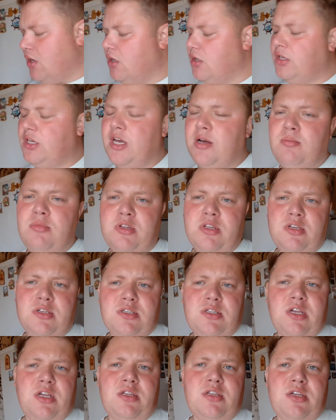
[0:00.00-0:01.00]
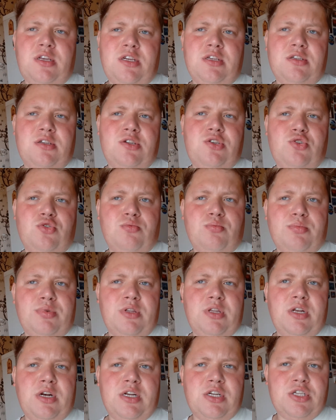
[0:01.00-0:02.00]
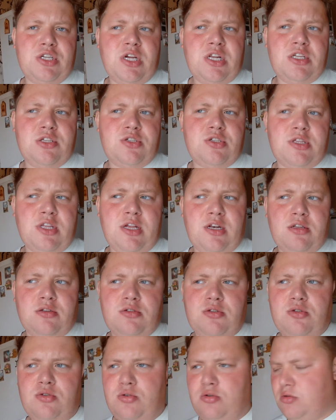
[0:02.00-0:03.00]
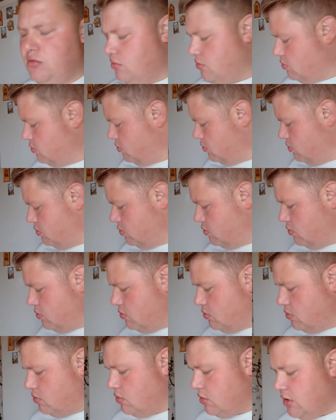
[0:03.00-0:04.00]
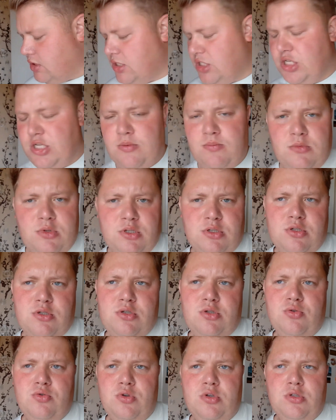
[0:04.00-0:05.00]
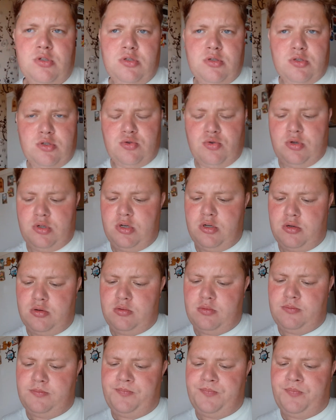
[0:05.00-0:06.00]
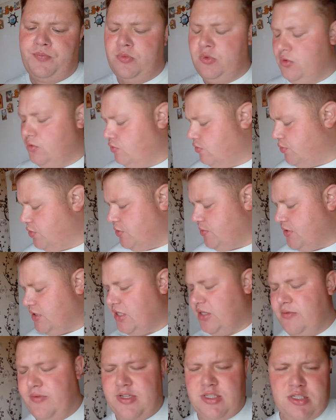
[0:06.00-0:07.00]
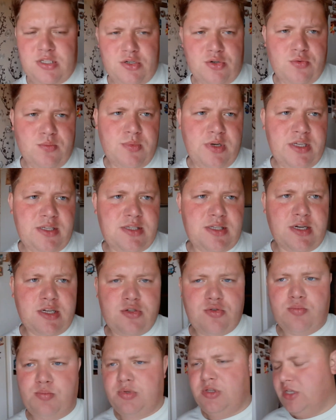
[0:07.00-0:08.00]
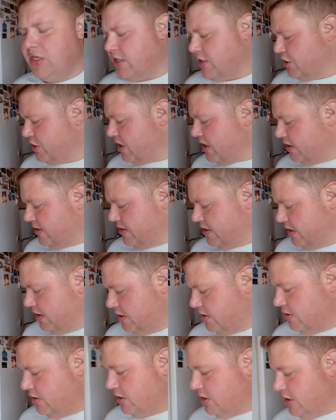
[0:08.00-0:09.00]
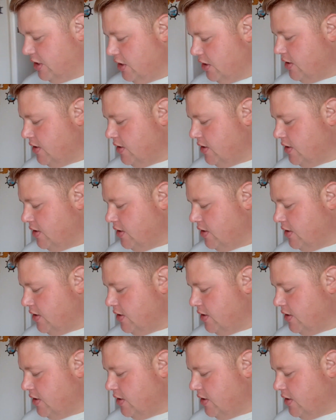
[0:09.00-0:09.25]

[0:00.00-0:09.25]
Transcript: Яблоки, кстати, резко что-то подорожали, стали 100 с чем-то стоить, стоили. Ну, в общем, за 20 рублей сразу подорожали за один день.